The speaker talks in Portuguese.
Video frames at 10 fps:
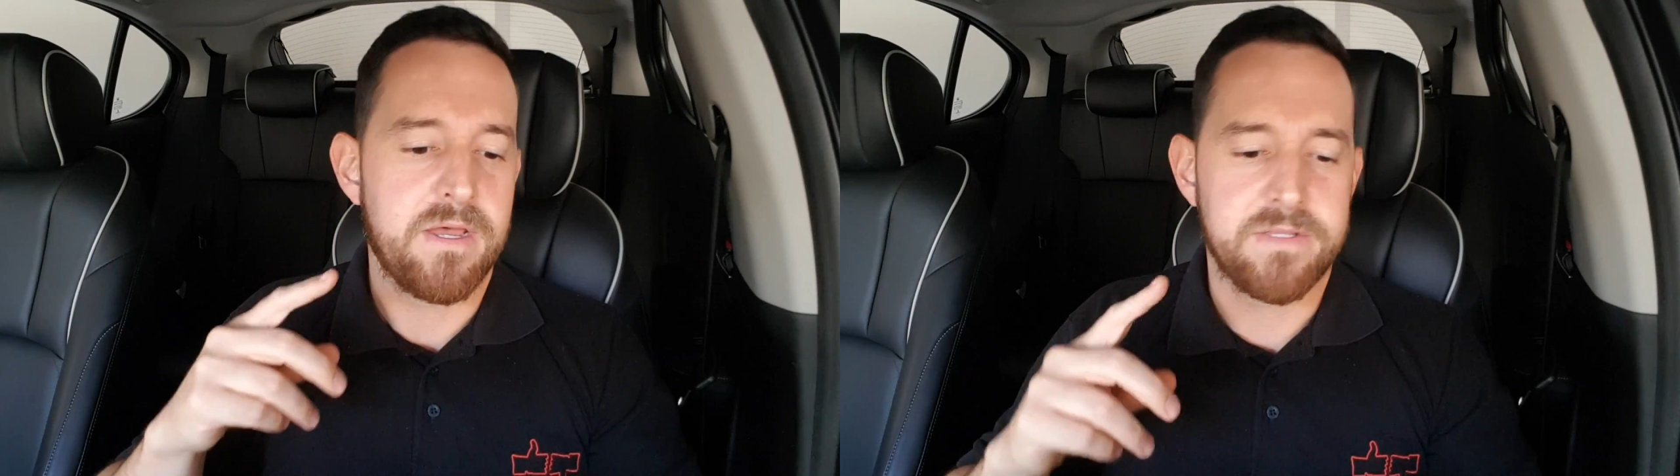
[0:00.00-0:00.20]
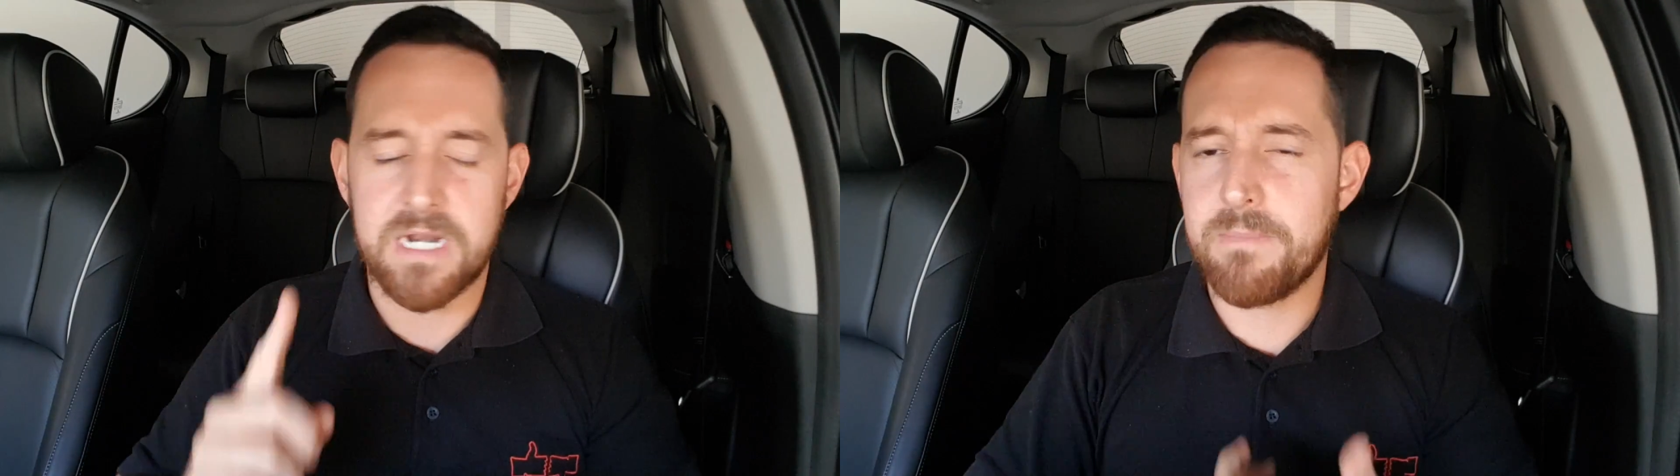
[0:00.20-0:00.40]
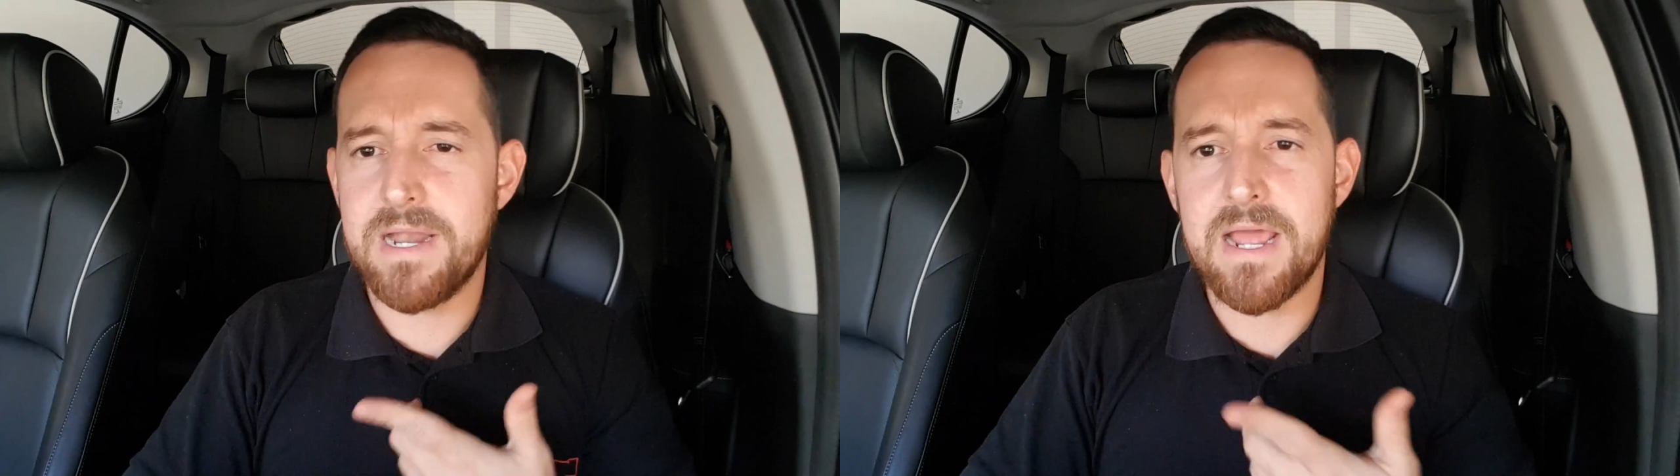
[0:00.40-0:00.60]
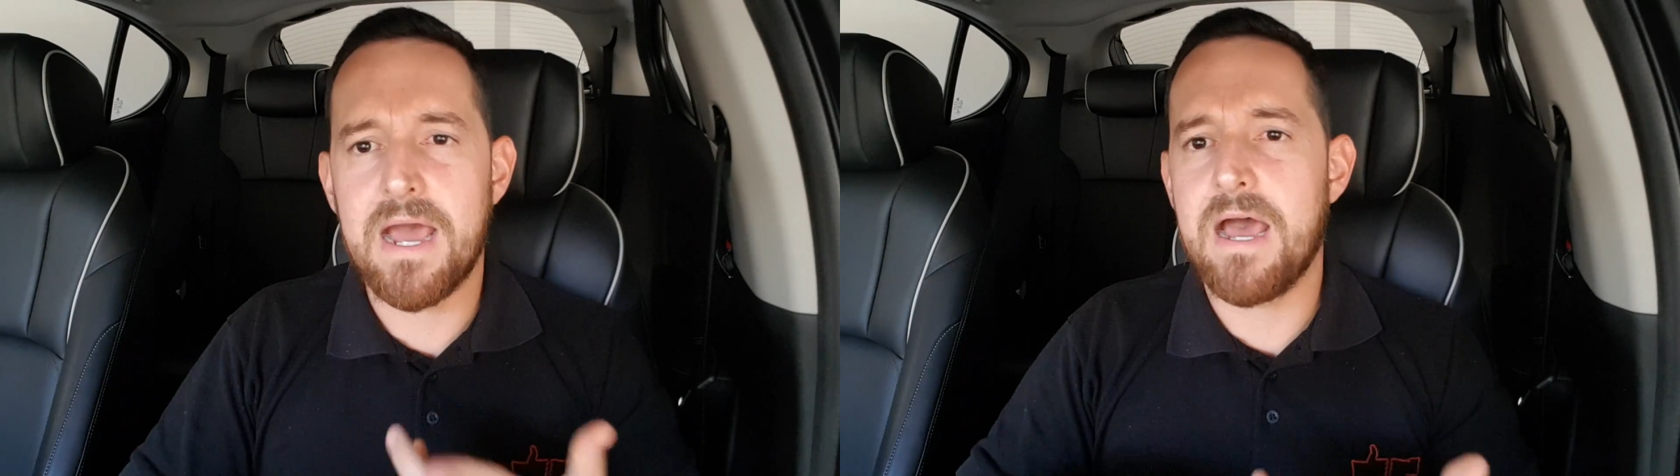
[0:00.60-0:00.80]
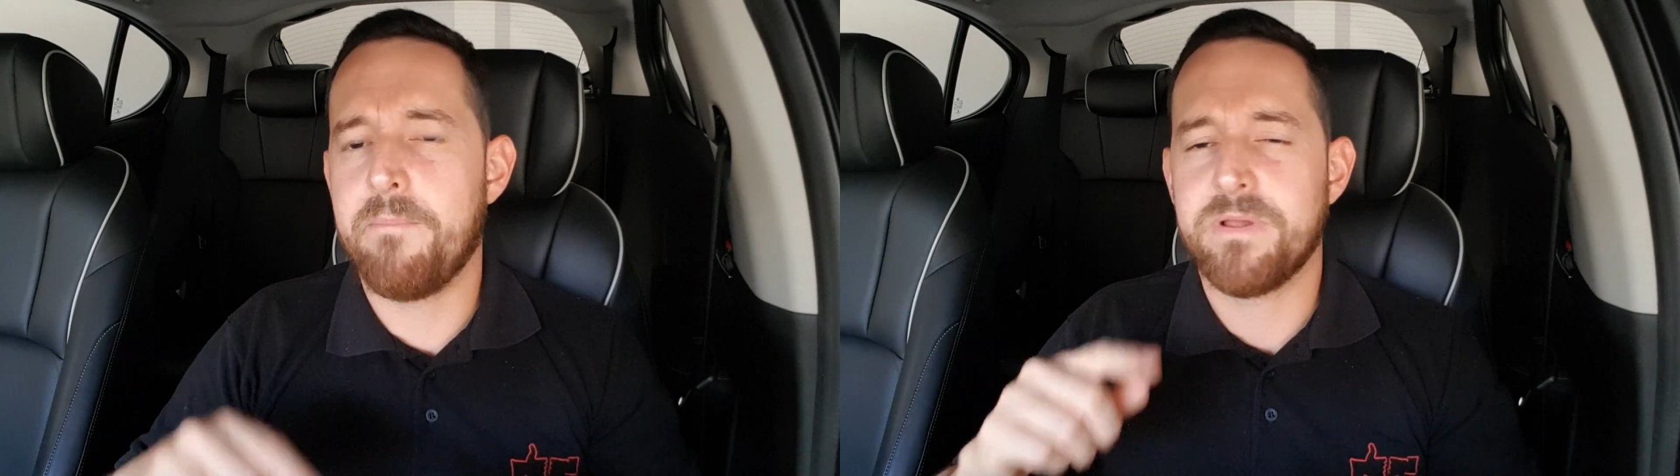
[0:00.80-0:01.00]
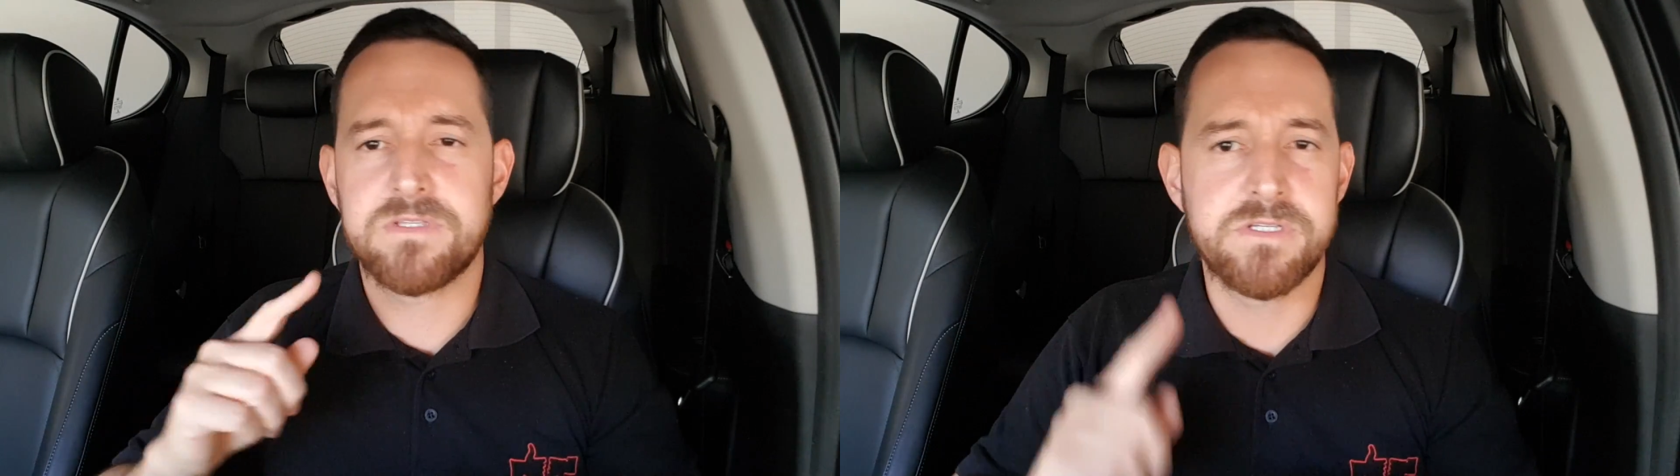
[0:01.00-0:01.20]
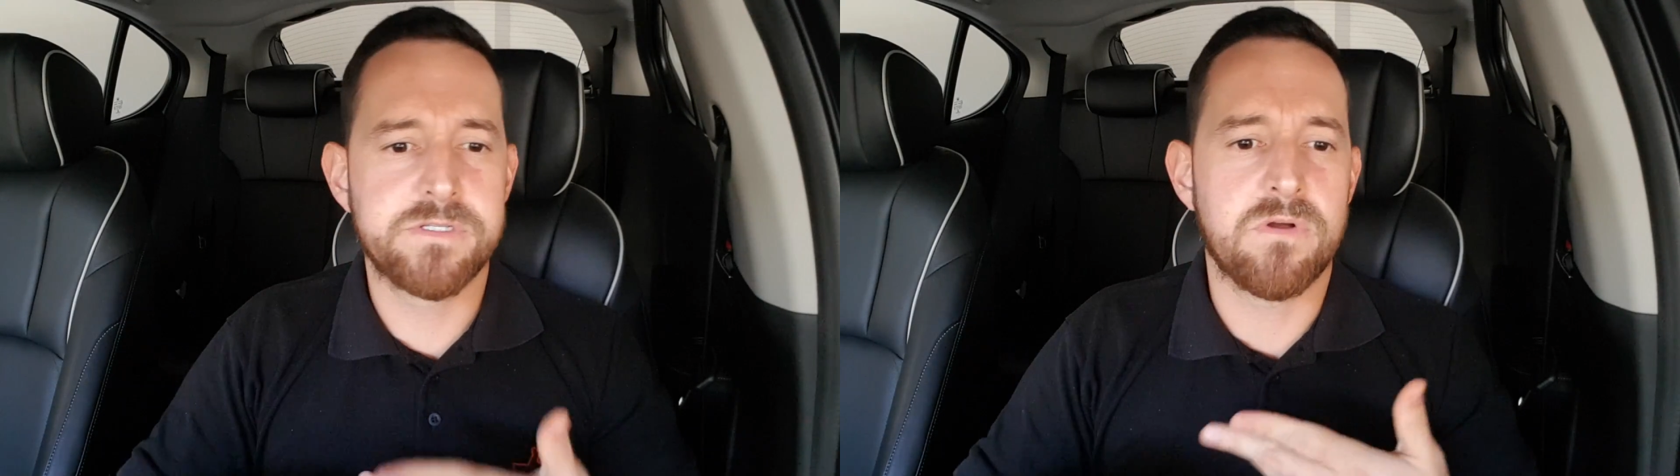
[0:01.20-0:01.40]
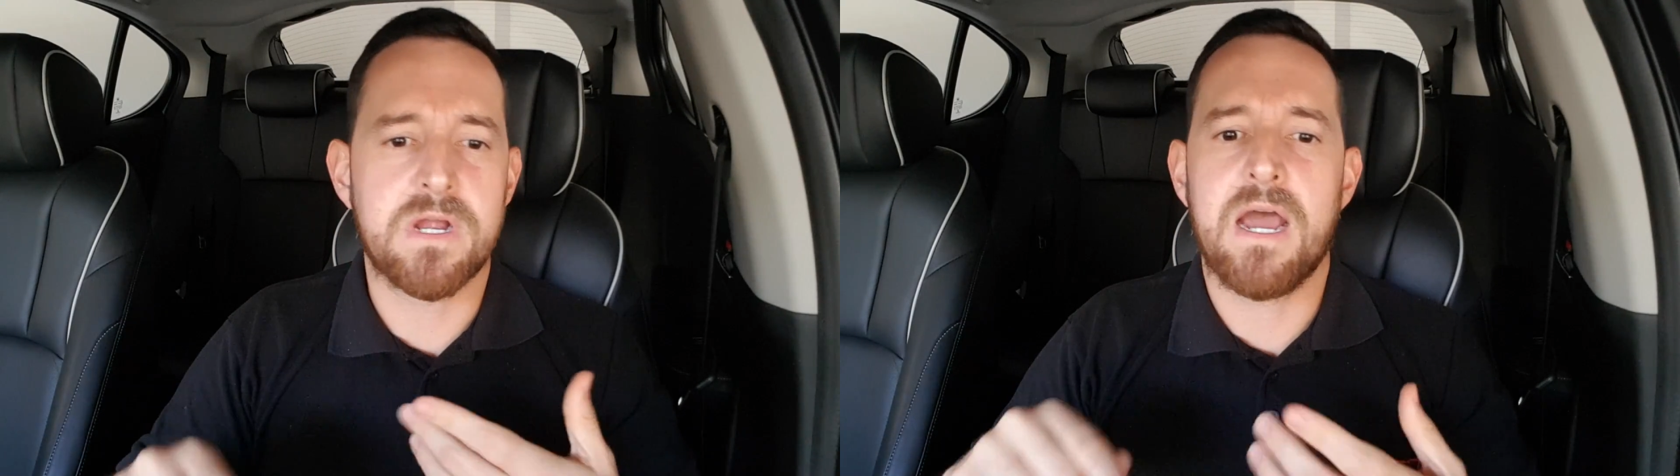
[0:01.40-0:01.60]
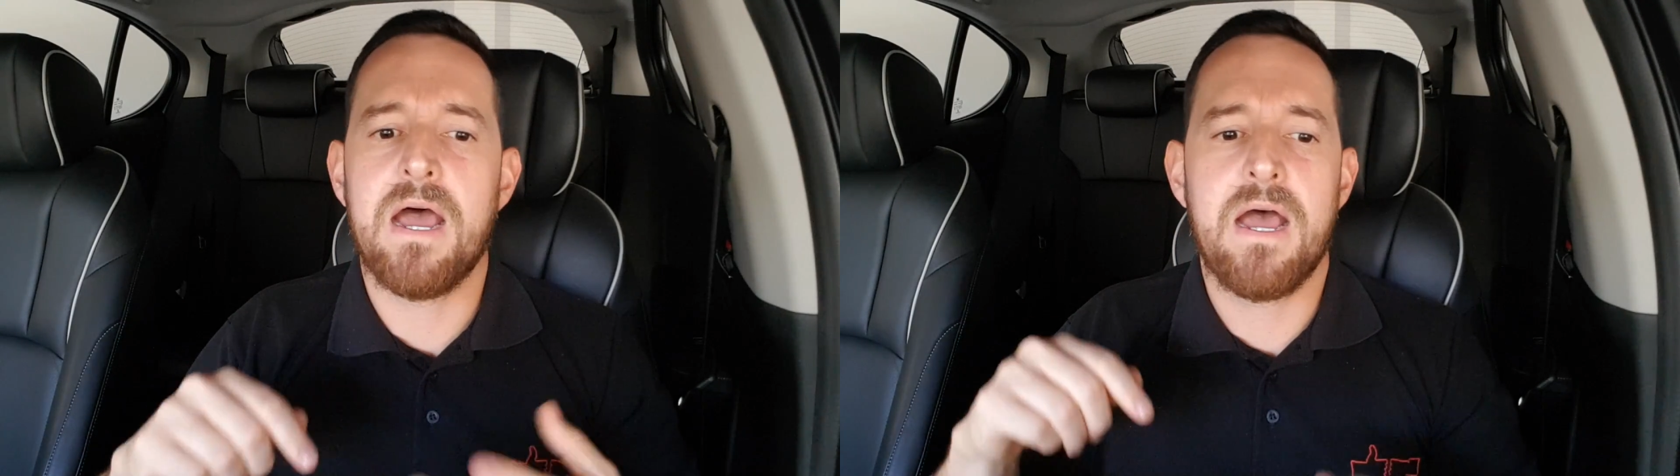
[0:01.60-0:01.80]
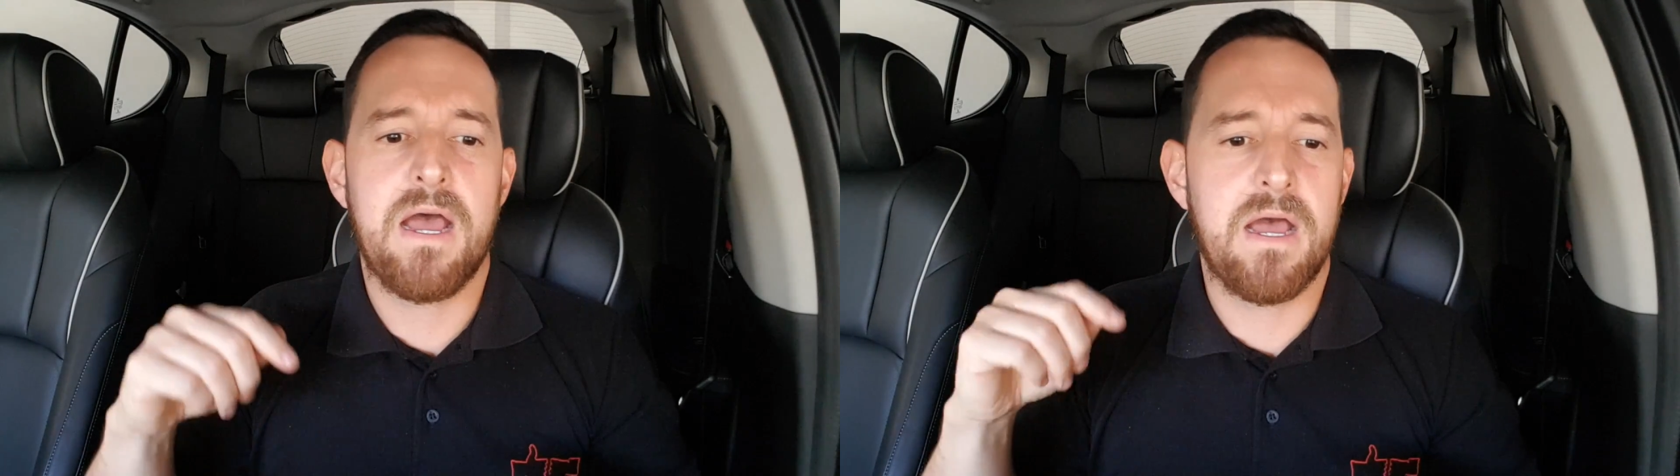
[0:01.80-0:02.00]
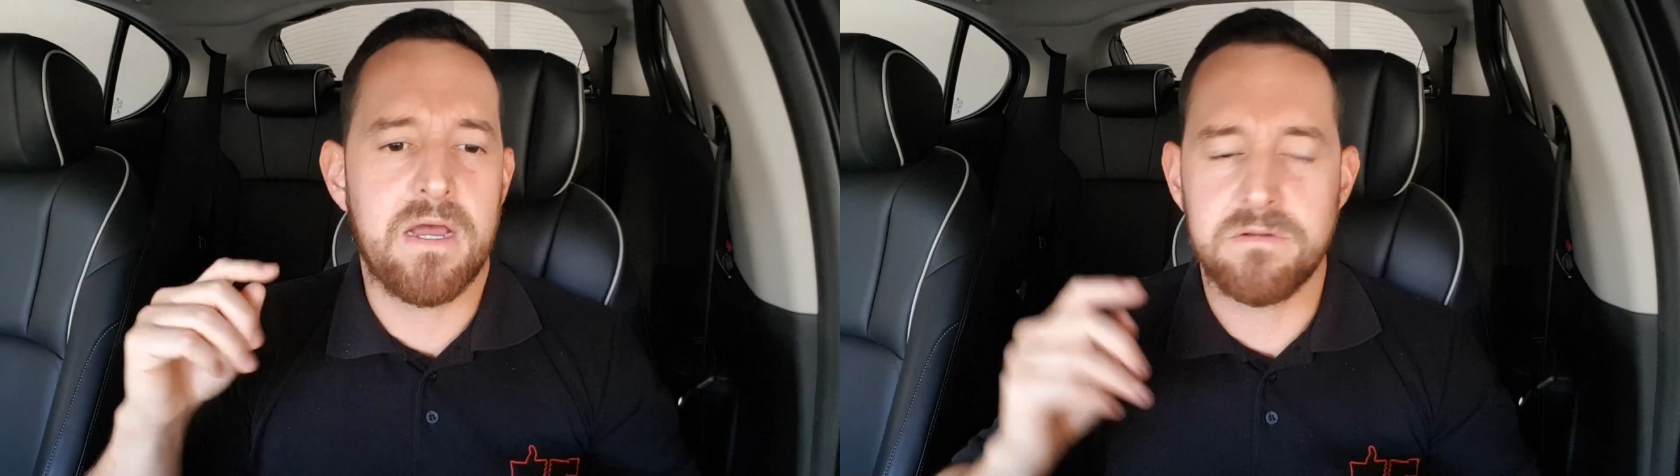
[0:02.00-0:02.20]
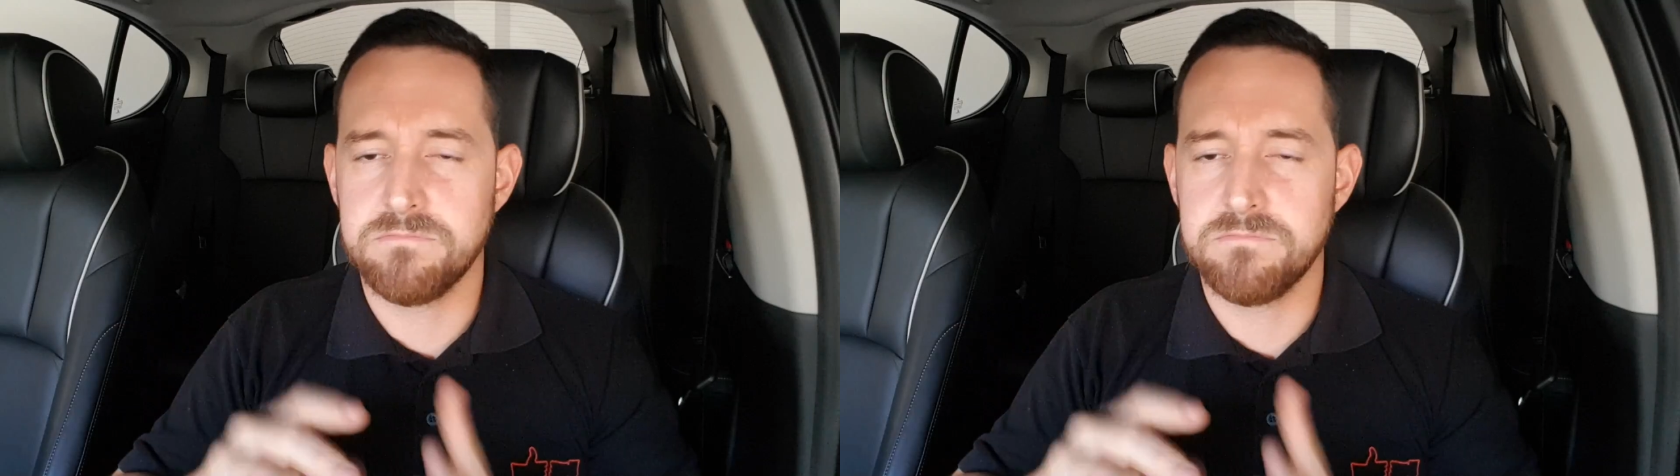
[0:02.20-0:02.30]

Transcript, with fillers: trabalhar para se deslocar